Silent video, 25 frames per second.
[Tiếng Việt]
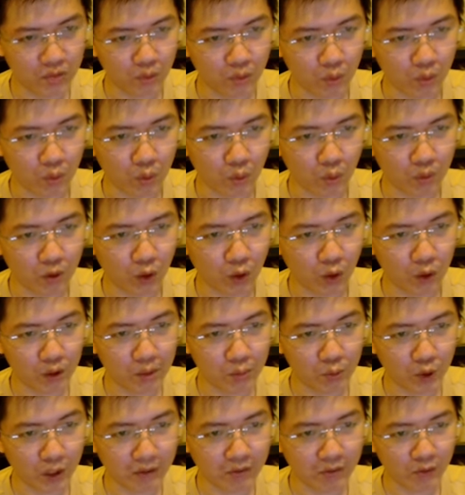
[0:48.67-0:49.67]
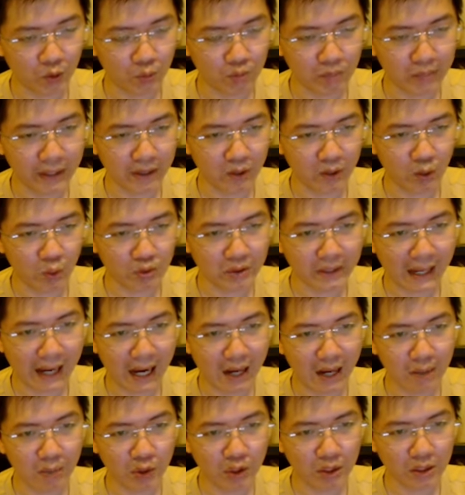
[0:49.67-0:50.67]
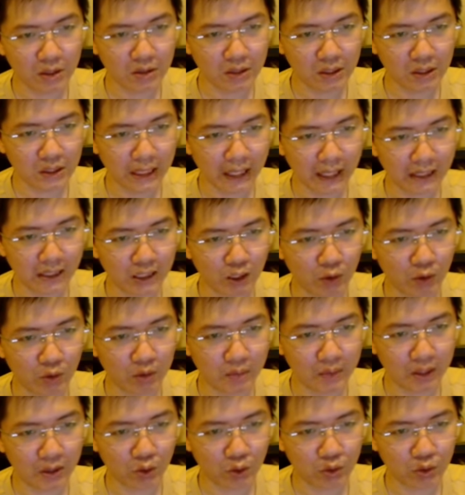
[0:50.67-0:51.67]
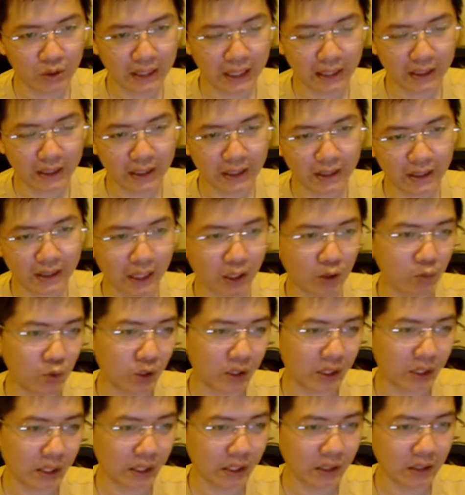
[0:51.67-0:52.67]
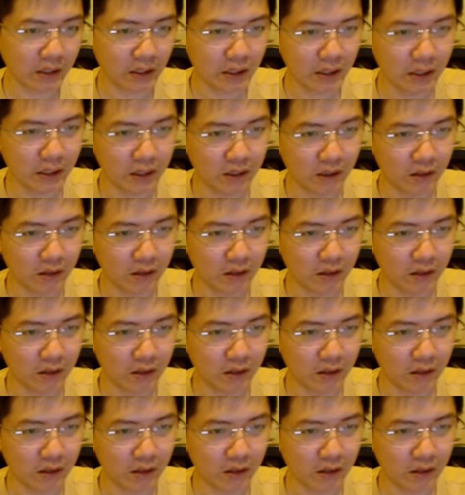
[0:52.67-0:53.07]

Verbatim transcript: vùng củng cố là một cái vùng biên độ giá mà nó cứ chạy trong cái biên độ giá đấy theo một cái